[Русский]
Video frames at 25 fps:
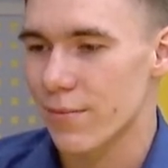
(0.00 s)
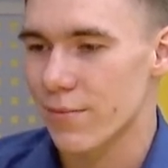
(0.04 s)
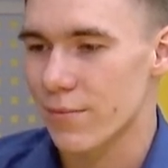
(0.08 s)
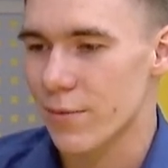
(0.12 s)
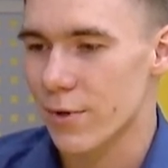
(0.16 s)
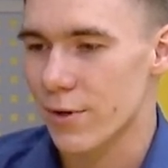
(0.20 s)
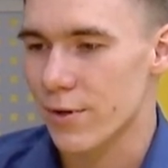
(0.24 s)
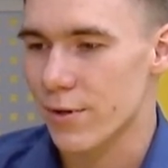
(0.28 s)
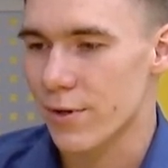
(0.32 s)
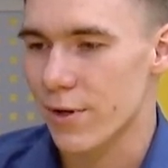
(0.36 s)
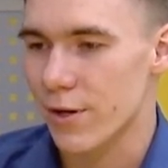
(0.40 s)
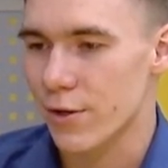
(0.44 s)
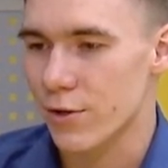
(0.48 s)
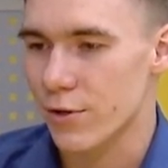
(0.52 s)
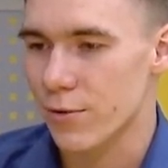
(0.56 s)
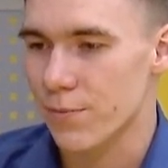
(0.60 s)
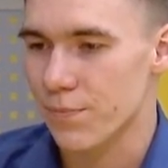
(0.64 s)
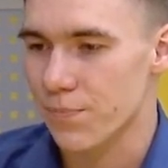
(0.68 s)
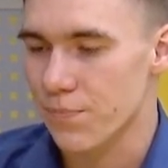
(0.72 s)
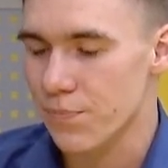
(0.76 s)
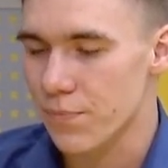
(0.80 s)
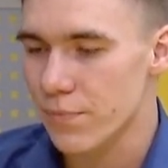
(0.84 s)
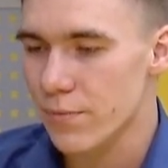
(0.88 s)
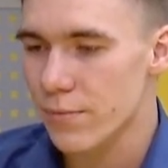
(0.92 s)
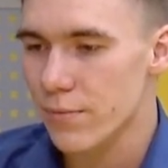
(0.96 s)
так скажем,
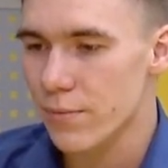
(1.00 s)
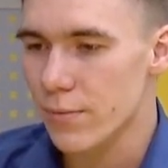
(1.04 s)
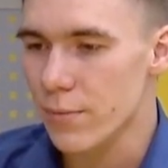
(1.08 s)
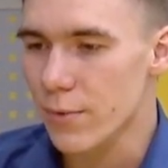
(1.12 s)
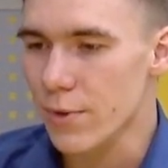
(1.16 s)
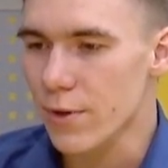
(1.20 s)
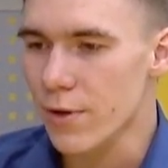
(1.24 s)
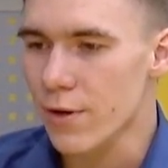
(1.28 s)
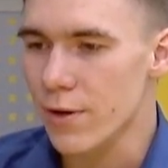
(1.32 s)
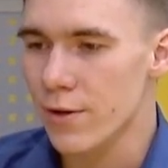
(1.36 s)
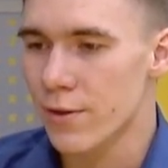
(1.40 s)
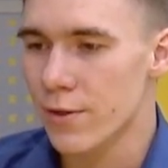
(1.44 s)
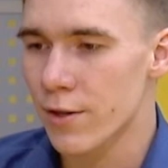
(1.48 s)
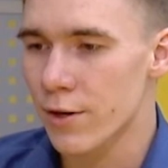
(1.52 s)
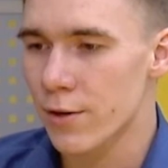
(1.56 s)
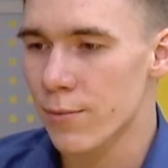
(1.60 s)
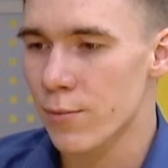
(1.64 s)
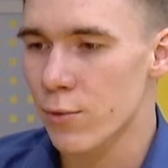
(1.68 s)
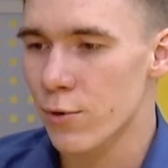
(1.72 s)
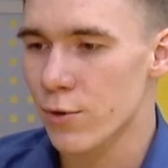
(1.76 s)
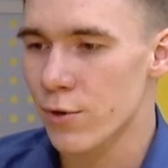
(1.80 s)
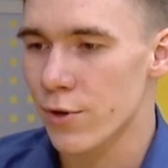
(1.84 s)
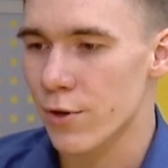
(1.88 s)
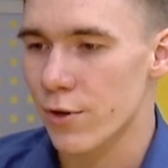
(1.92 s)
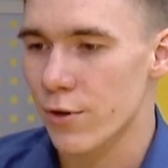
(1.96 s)

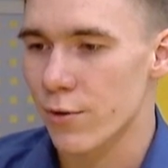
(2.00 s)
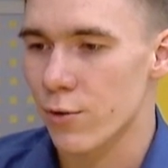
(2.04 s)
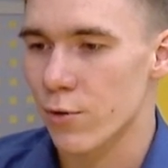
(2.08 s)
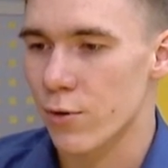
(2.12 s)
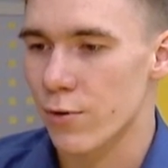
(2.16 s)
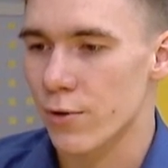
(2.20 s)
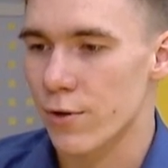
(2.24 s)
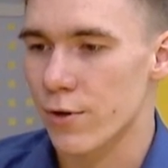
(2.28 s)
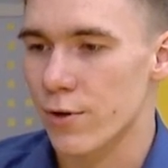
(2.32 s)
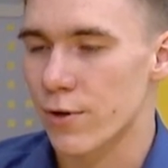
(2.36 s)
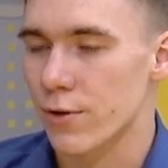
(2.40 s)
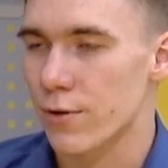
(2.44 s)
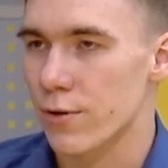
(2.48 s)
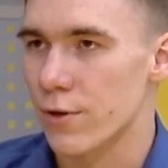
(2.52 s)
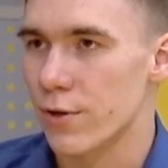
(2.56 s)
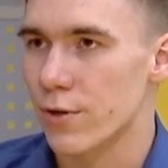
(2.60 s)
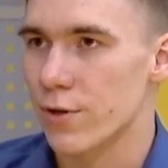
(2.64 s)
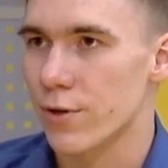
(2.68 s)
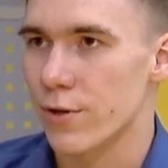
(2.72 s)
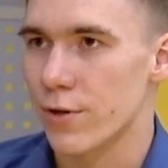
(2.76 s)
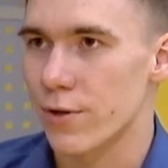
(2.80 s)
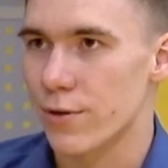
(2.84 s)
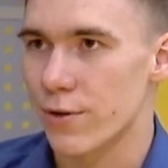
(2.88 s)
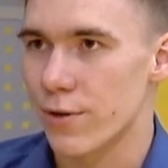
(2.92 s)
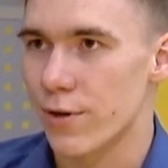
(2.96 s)
наработки новых
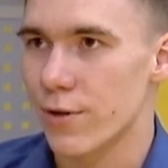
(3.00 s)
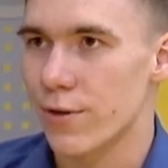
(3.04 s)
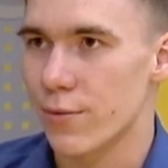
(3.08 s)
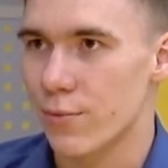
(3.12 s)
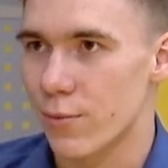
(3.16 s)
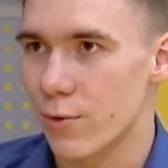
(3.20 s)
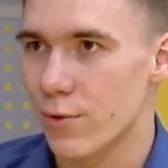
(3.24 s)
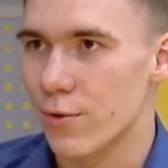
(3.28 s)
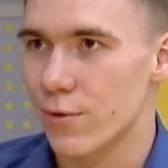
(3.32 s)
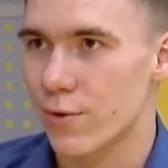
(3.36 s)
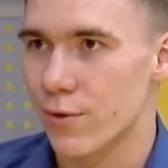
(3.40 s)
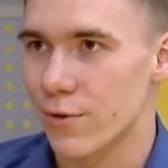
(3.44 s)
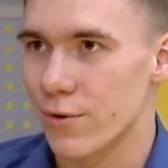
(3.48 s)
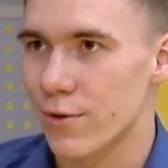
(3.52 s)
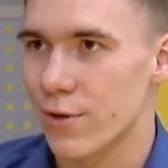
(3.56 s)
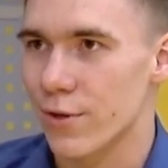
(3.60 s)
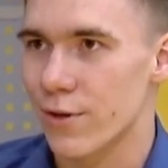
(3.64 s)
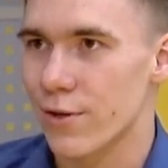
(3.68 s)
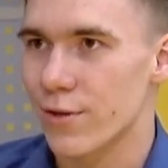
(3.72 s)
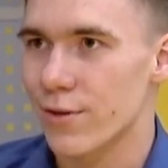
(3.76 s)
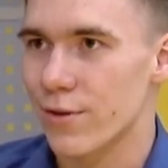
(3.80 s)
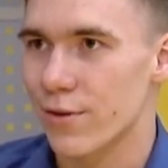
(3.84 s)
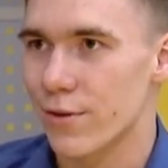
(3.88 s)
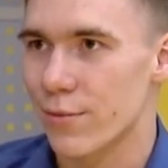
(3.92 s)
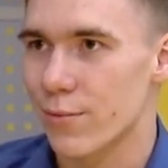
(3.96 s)
экологических знаний будет
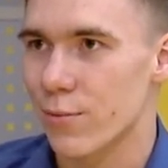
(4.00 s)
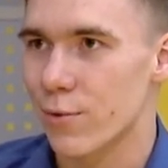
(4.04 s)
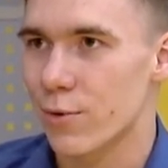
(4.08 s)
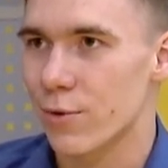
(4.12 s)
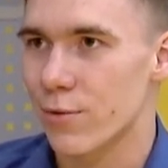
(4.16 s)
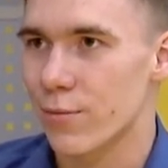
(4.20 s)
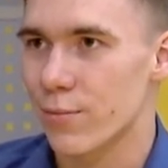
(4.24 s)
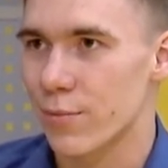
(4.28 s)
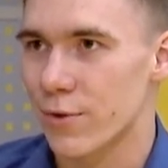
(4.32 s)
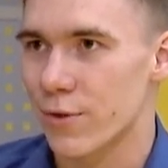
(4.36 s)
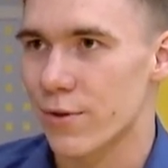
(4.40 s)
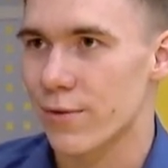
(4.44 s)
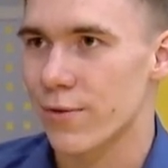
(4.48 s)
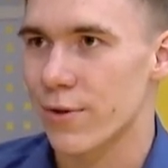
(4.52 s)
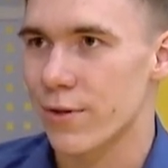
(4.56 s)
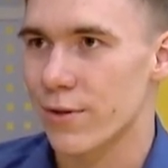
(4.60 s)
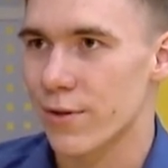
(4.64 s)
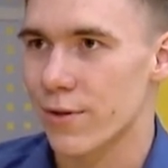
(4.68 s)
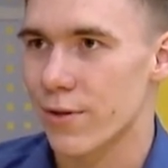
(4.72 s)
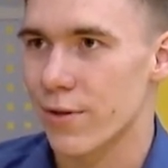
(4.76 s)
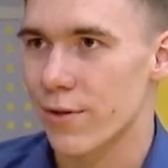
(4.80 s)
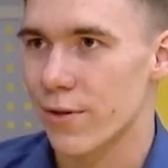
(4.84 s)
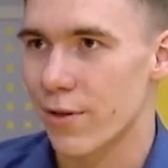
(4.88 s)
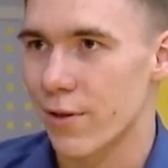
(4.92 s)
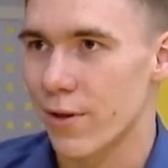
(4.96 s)
интересно и будет
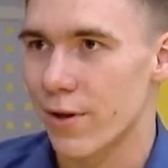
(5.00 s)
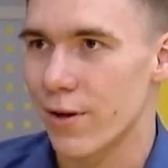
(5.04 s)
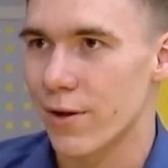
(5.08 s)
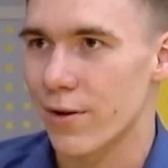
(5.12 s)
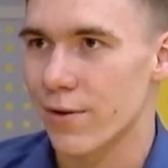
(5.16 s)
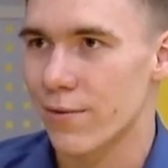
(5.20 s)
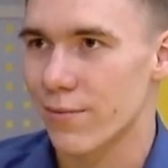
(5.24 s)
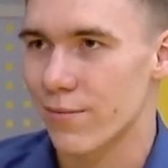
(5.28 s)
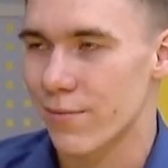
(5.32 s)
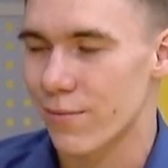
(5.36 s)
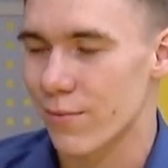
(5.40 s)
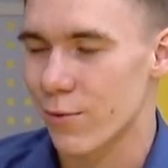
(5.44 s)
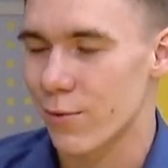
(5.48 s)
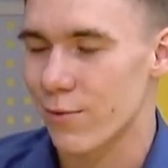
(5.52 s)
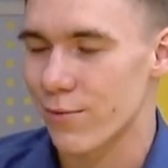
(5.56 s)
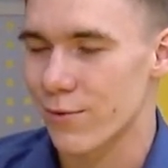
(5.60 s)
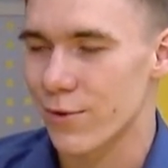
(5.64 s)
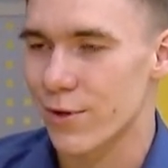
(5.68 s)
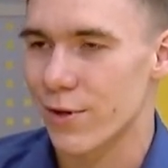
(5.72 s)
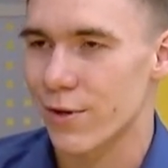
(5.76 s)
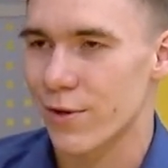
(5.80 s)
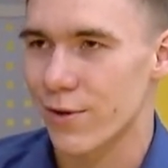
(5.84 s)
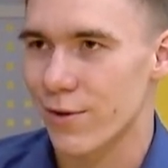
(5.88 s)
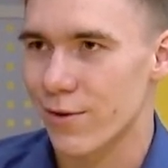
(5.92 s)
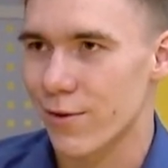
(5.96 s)
познавательно для
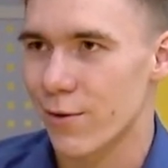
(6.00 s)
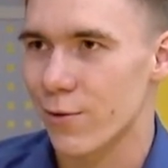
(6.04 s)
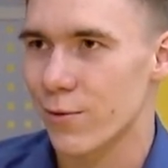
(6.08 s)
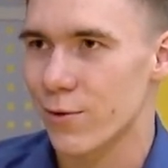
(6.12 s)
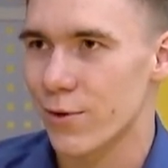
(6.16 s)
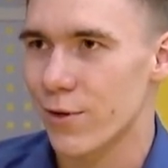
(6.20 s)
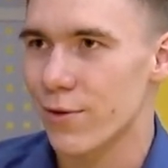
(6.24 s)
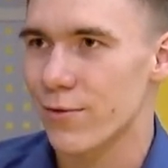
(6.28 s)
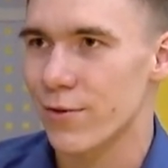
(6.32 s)
всех людей,